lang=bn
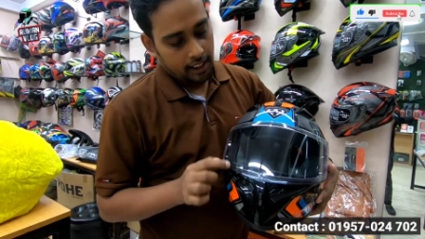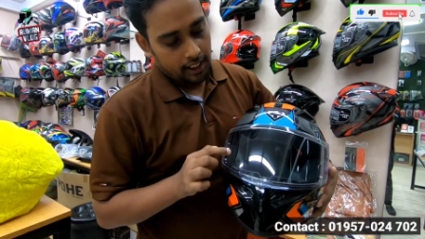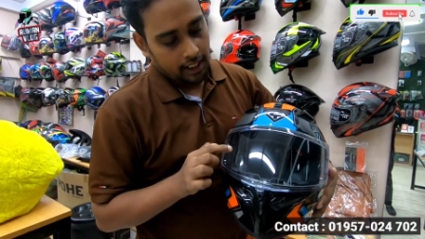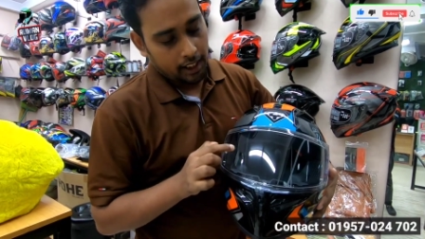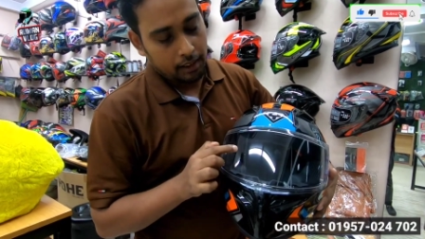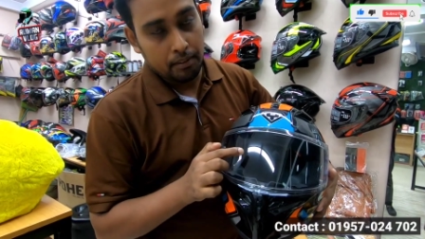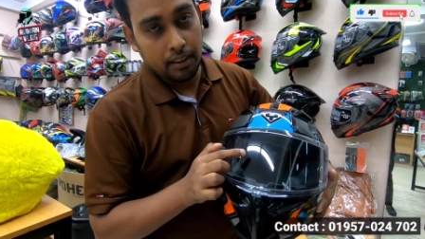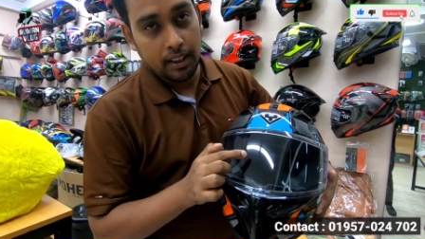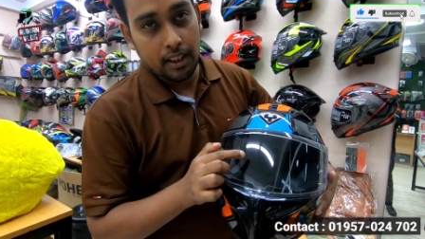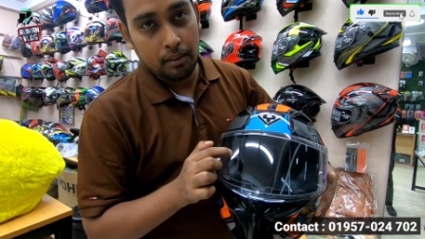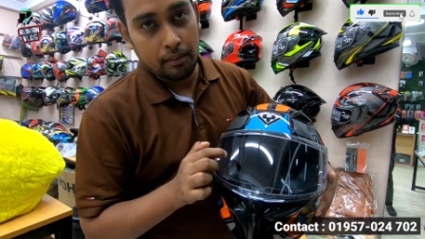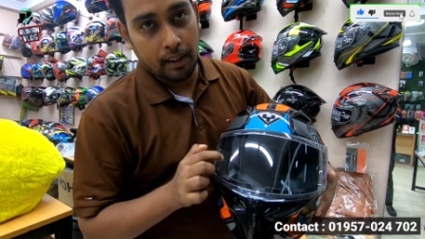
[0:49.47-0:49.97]

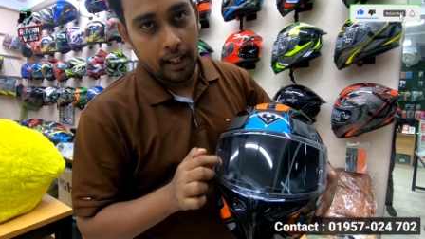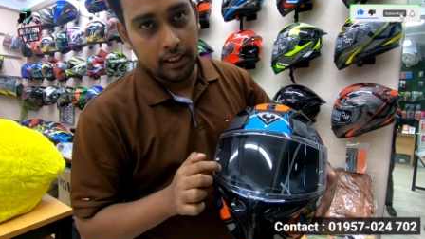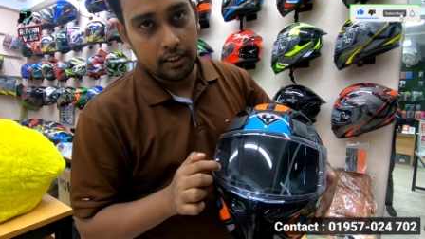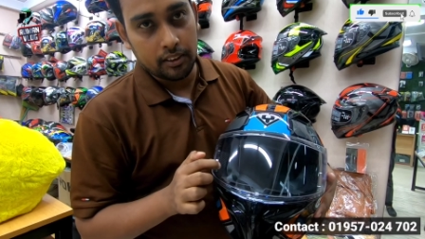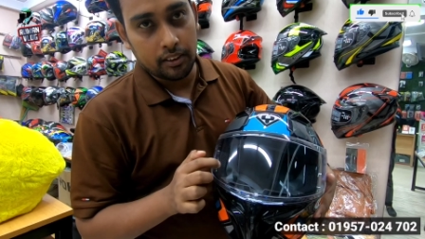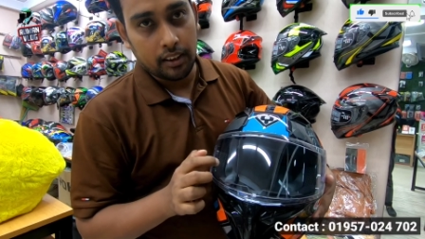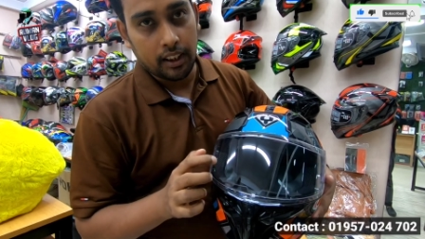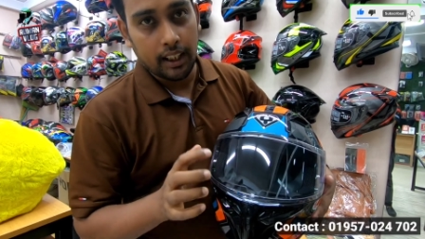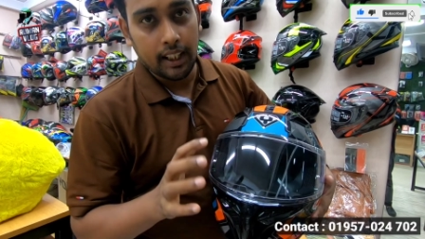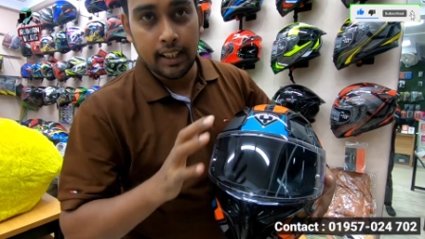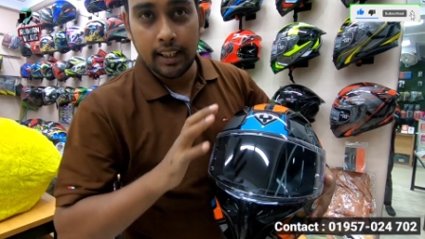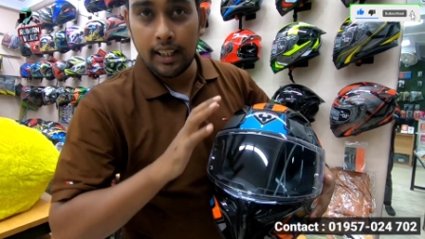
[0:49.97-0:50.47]
হেলমেটের
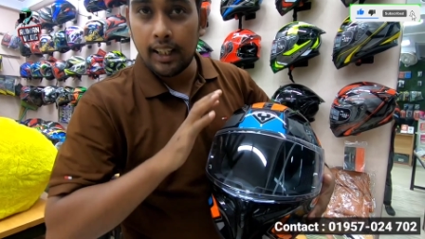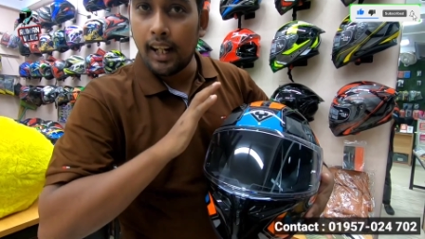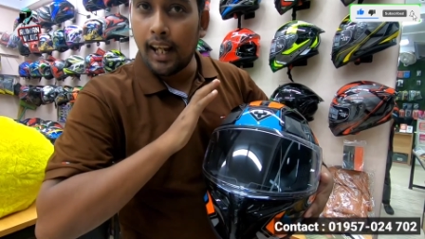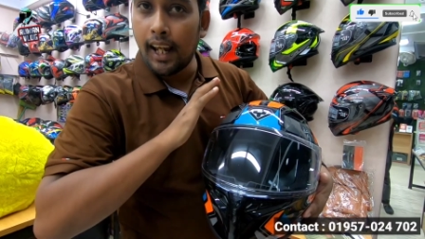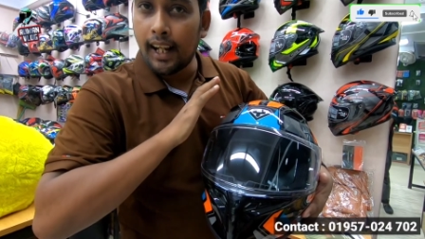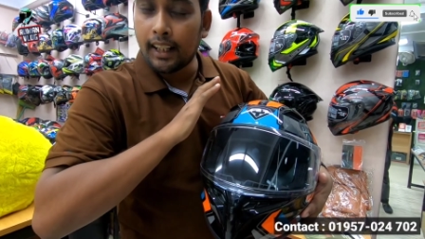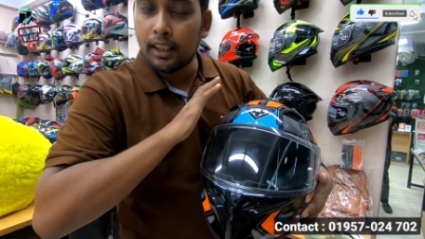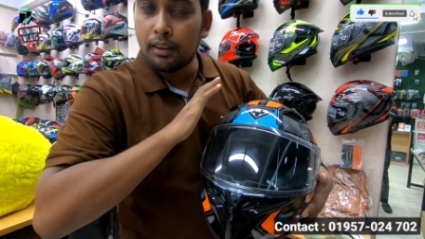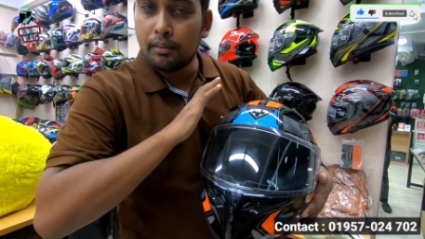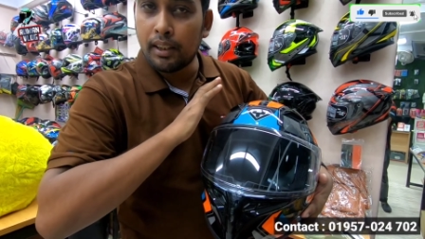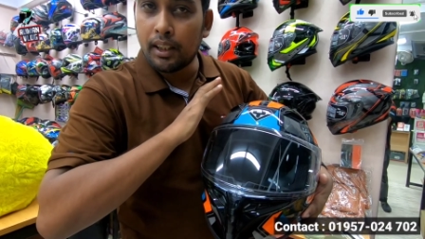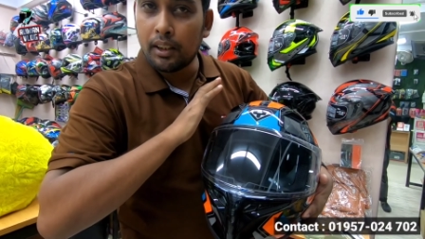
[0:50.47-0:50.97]
ভাইজর এটা
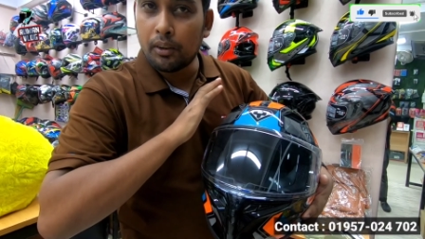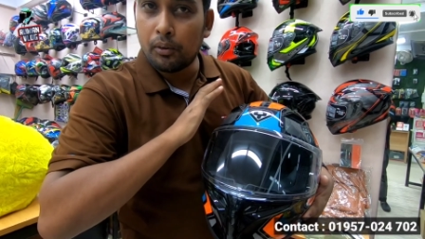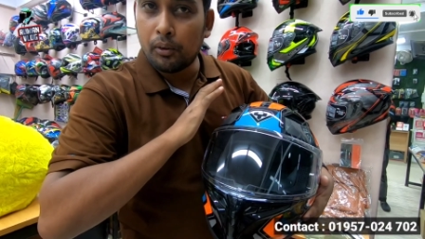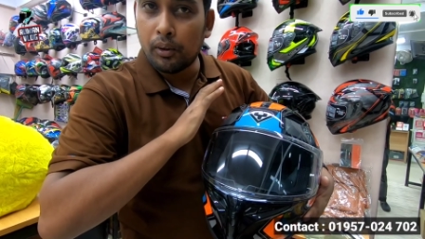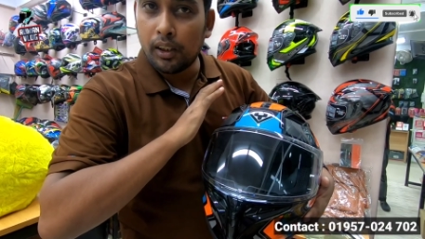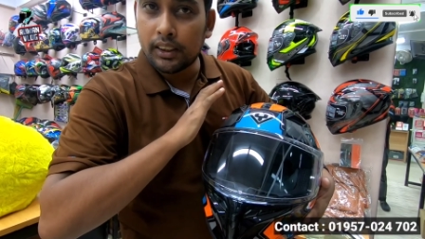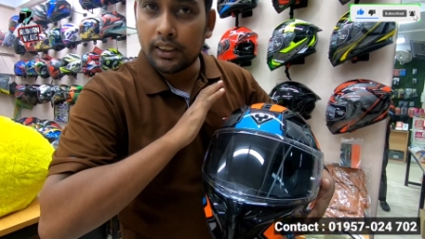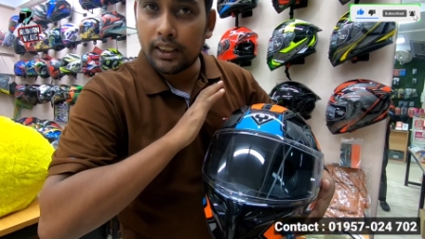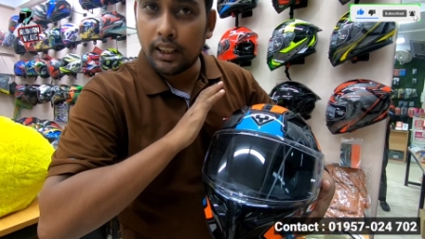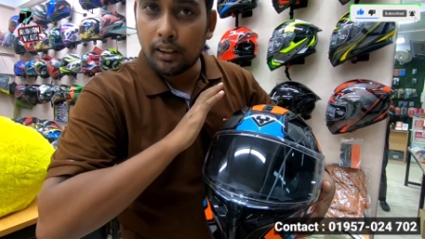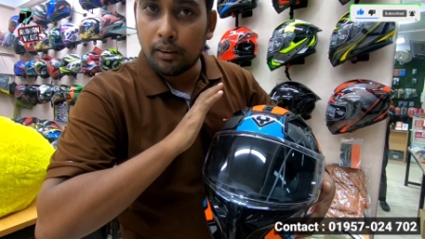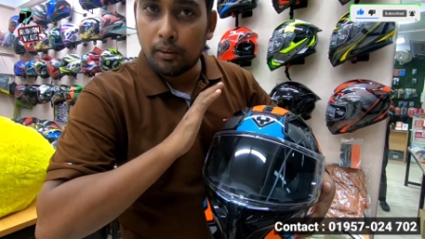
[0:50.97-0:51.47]
একেবারে
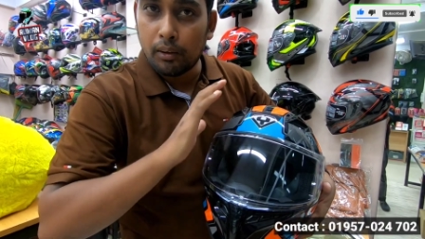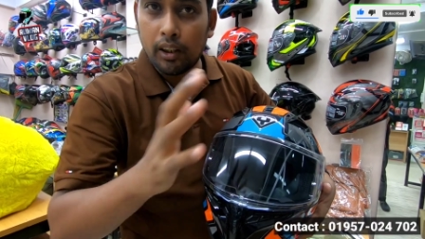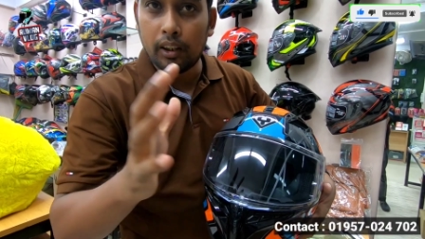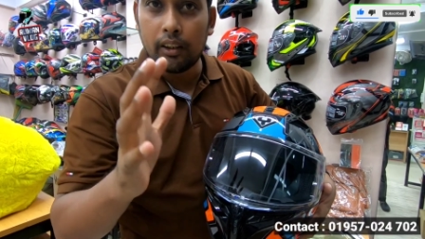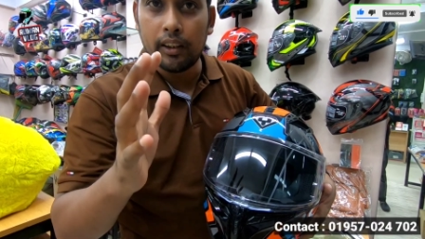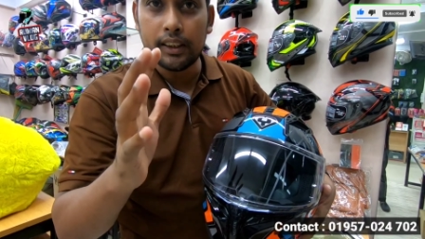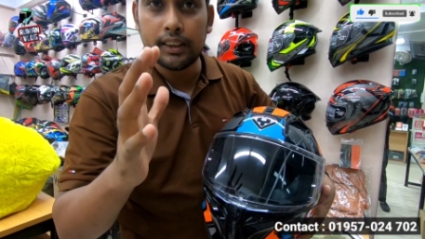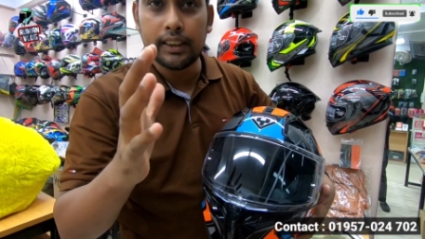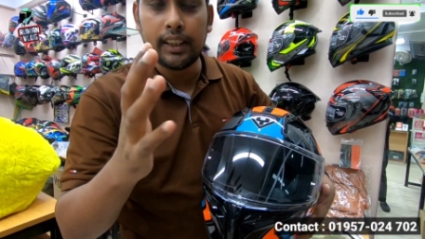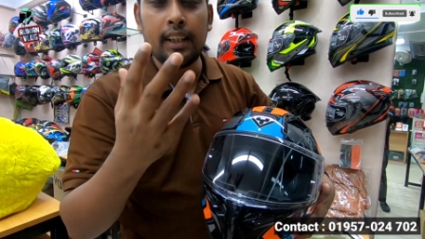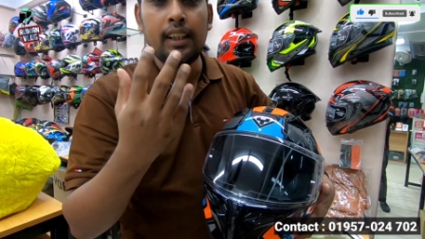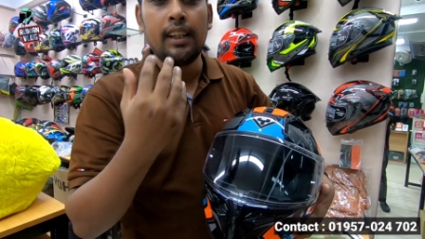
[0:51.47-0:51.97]
কুয়াশায় ঘোলা
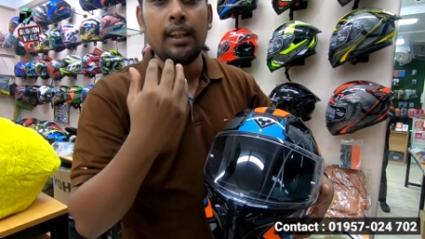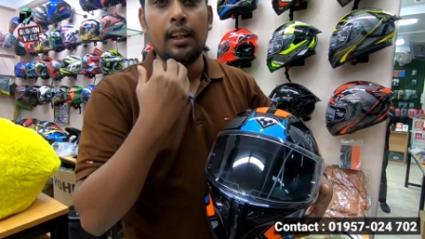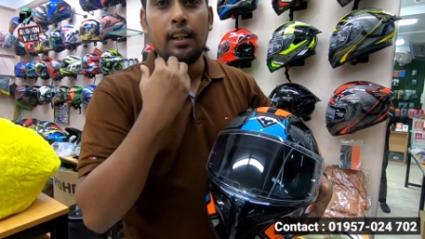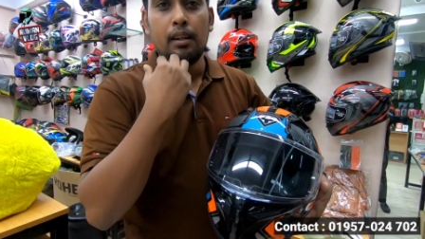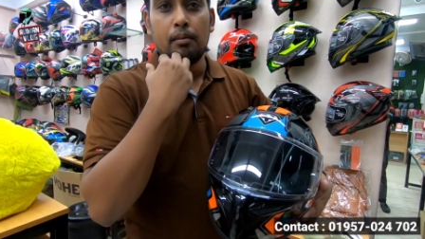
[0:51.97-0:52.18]
হয়ে যায়